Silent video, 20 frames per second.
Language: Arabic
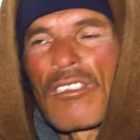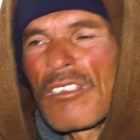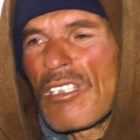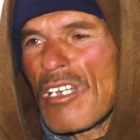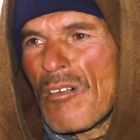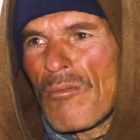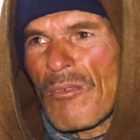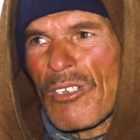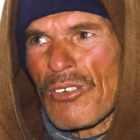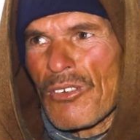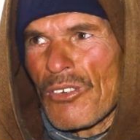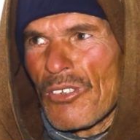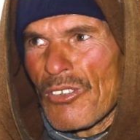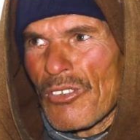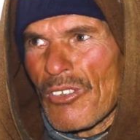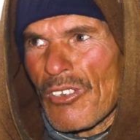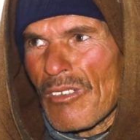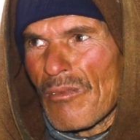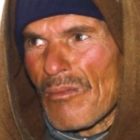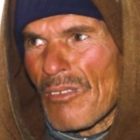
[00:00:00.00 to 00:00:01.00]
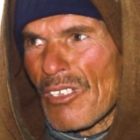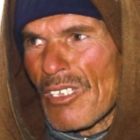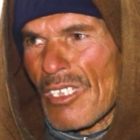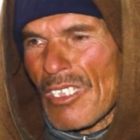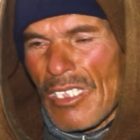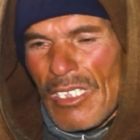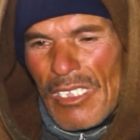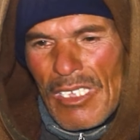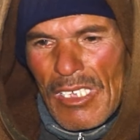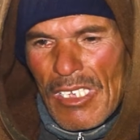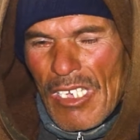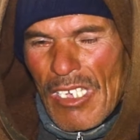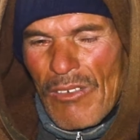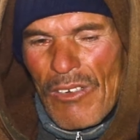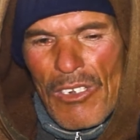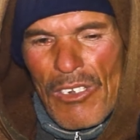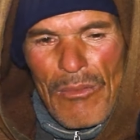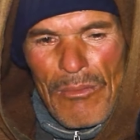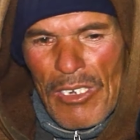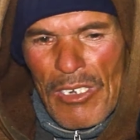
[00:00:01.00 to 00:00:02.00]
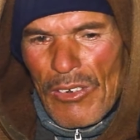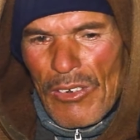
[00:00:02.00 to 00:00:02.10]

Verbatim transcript: لا ما نروحش انا ما قالوا لي ما